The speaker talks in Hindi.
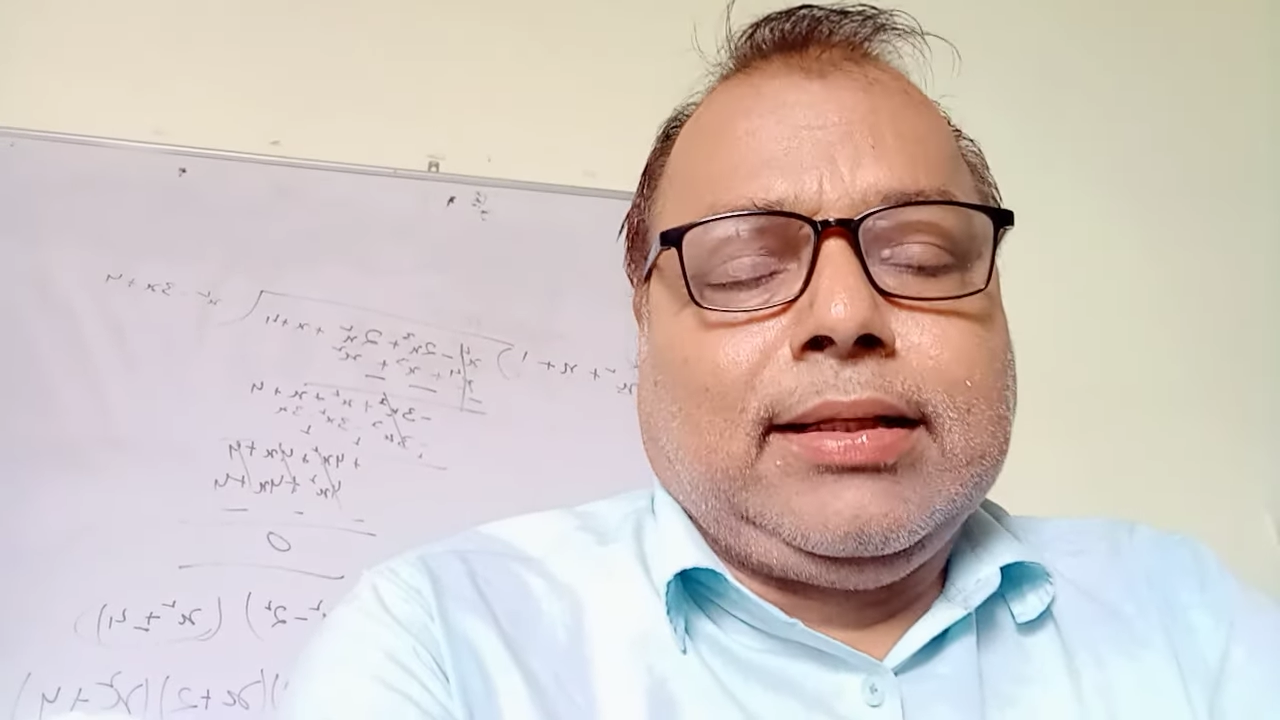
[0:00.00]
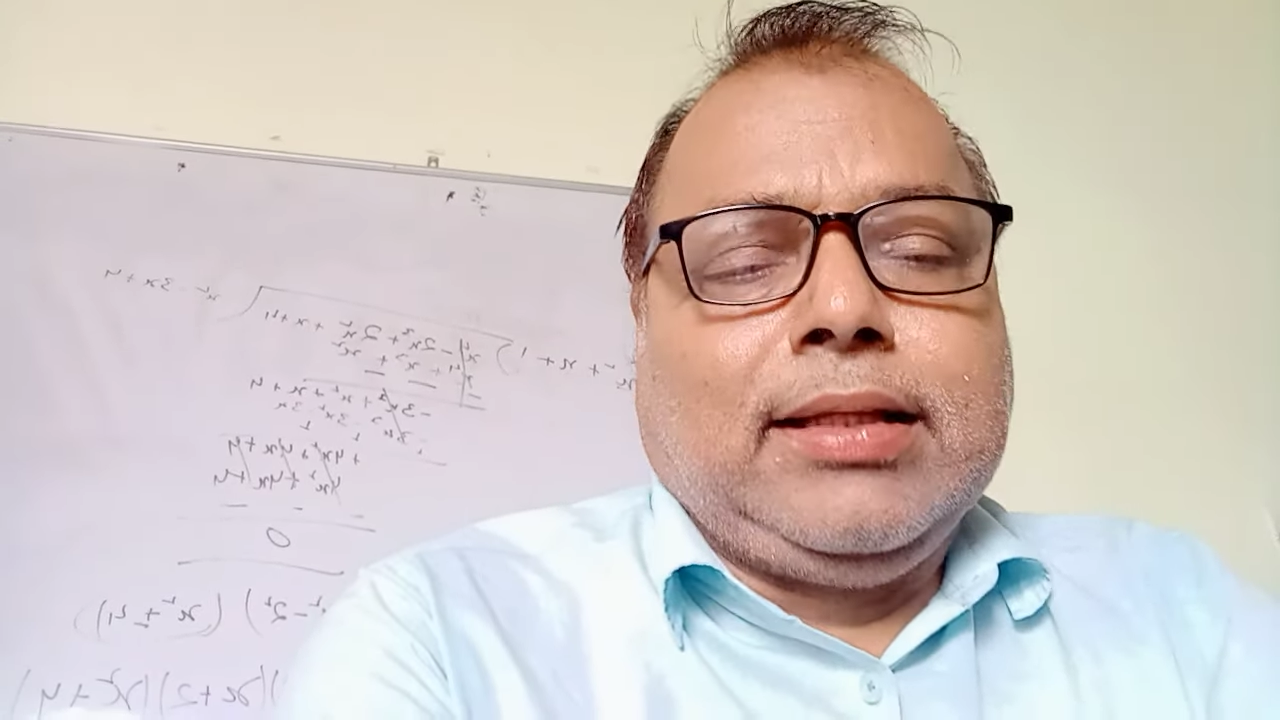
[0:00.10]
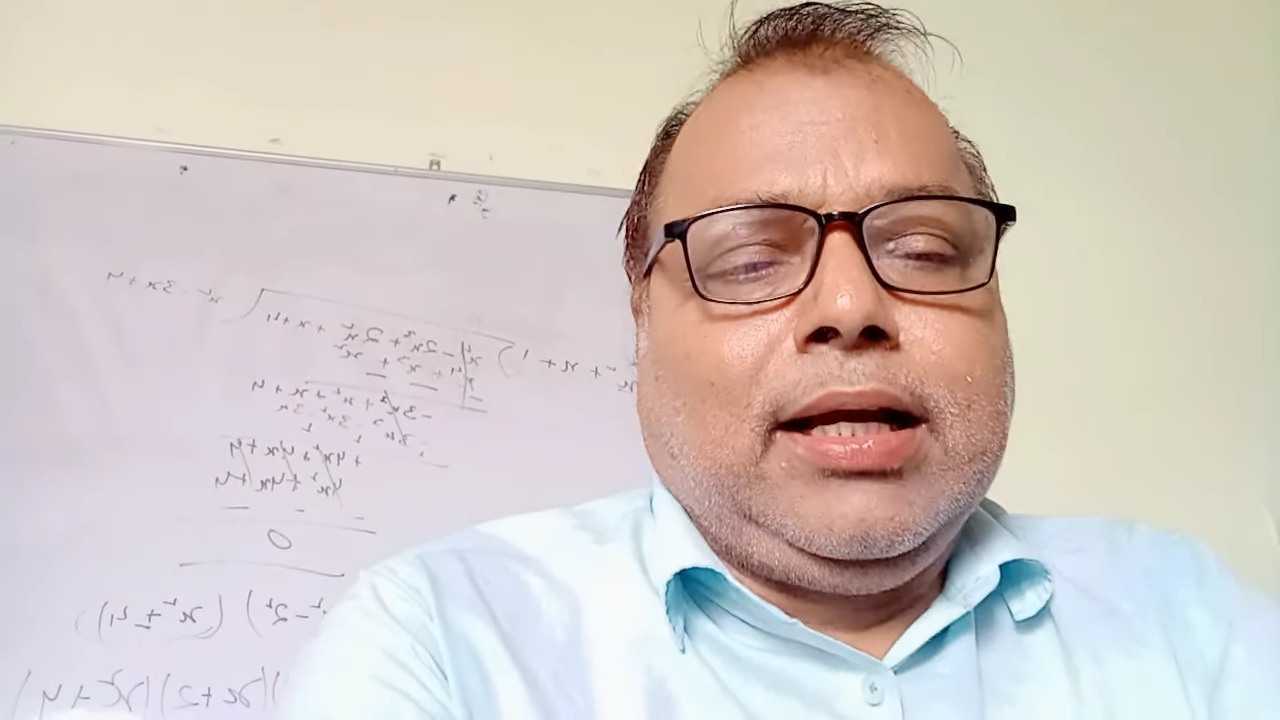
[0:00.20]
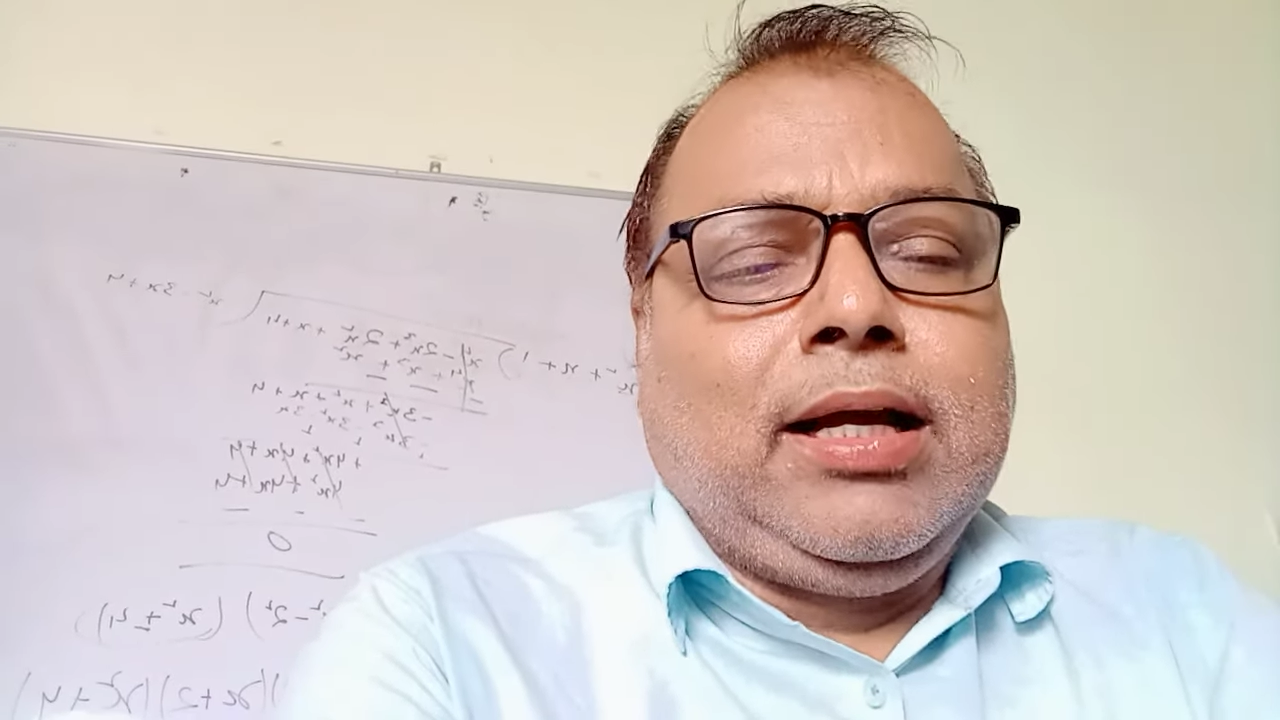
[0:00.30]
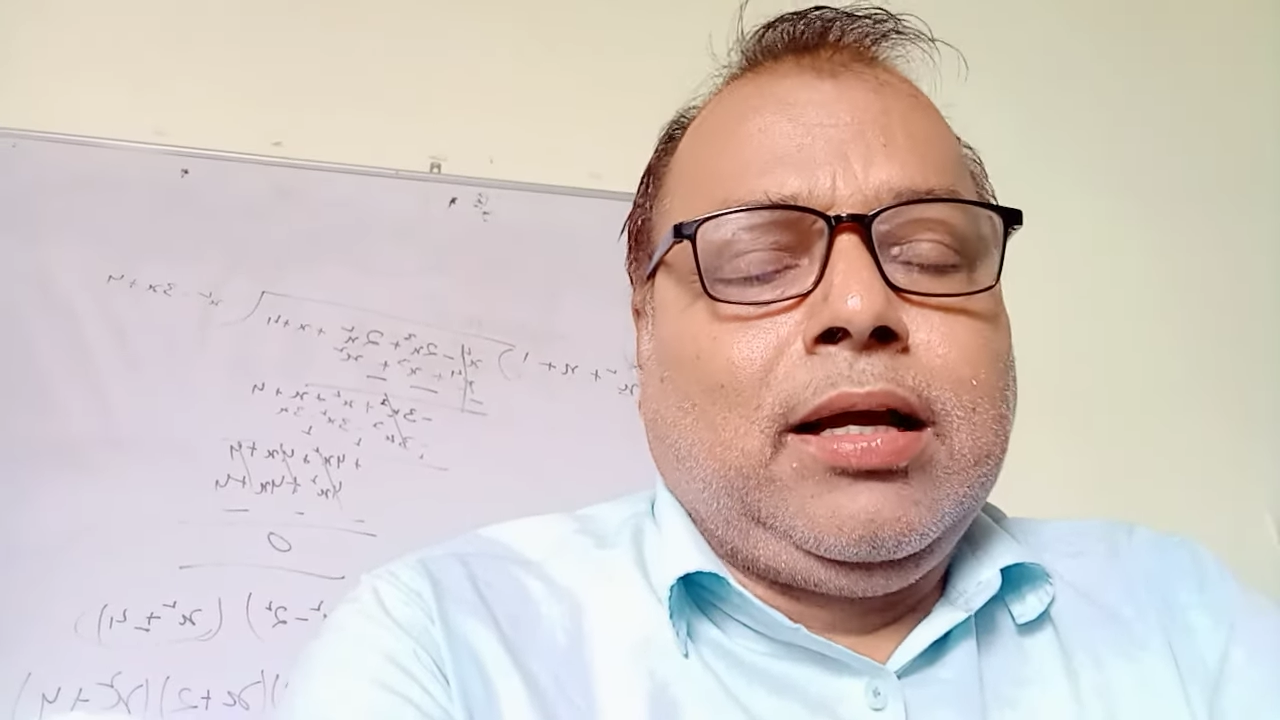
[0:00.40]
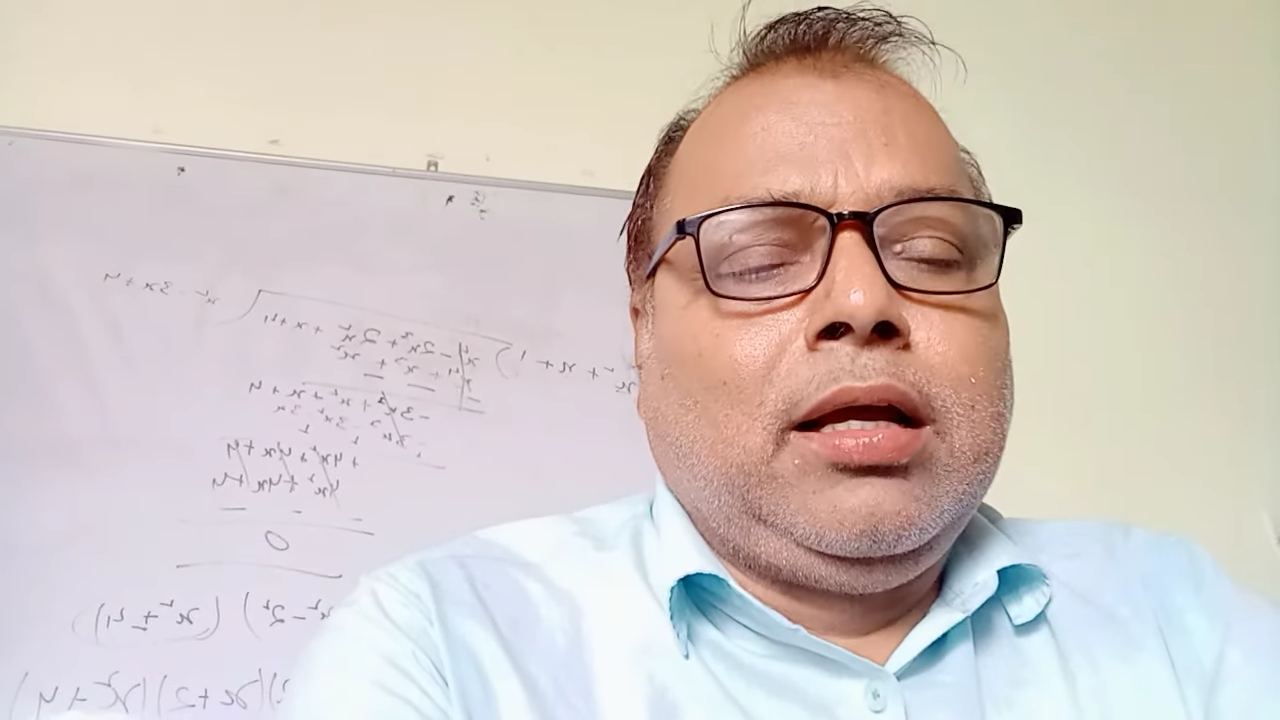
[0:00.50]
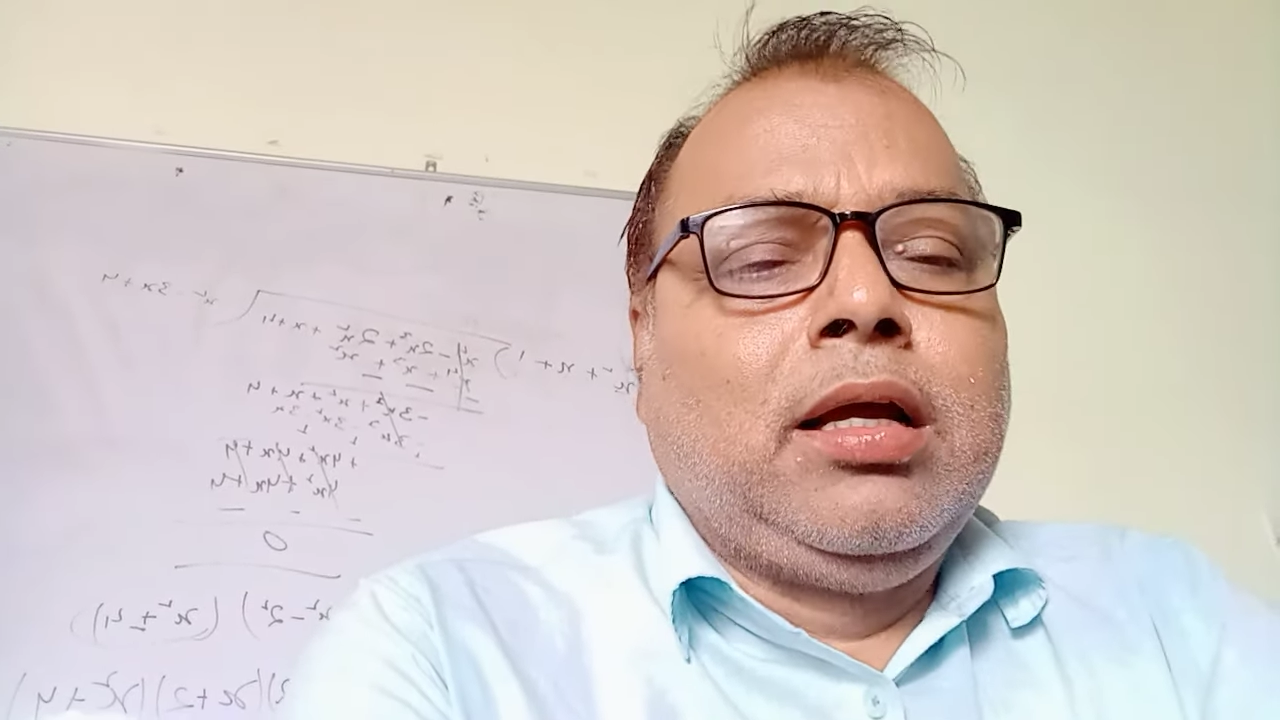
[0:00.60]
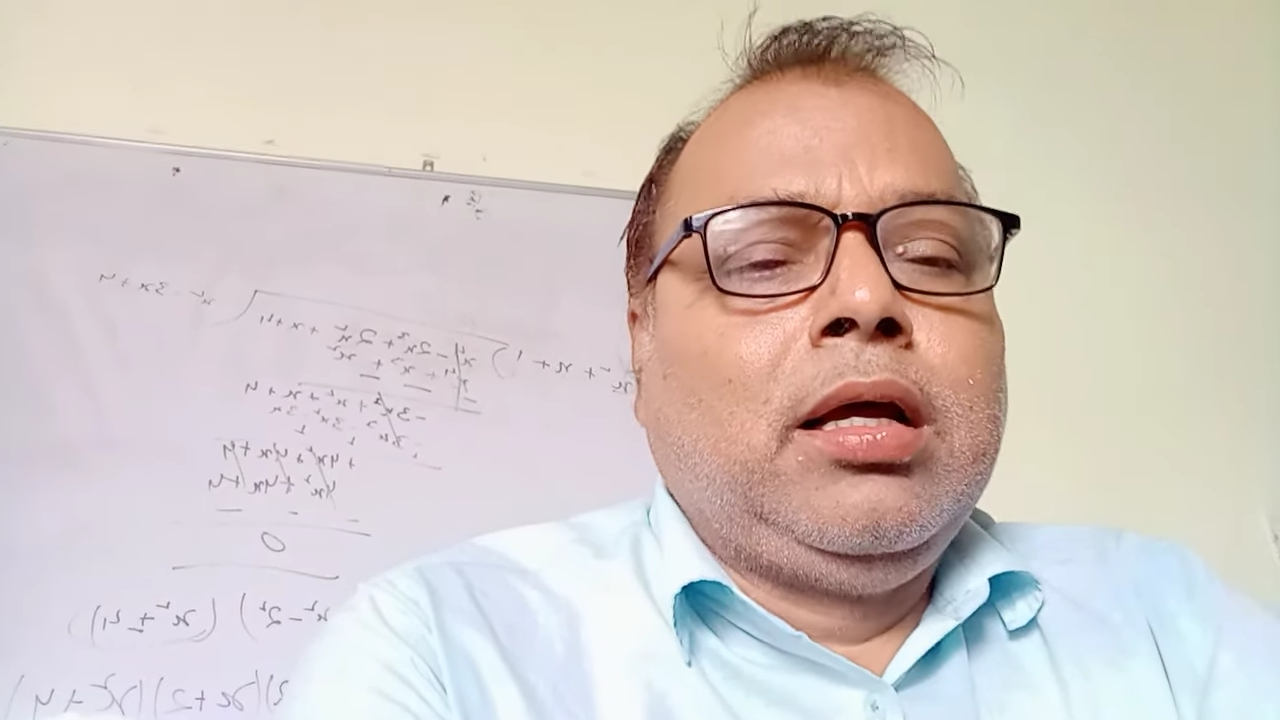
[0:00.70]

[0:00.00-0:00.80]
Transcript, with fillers: सकता है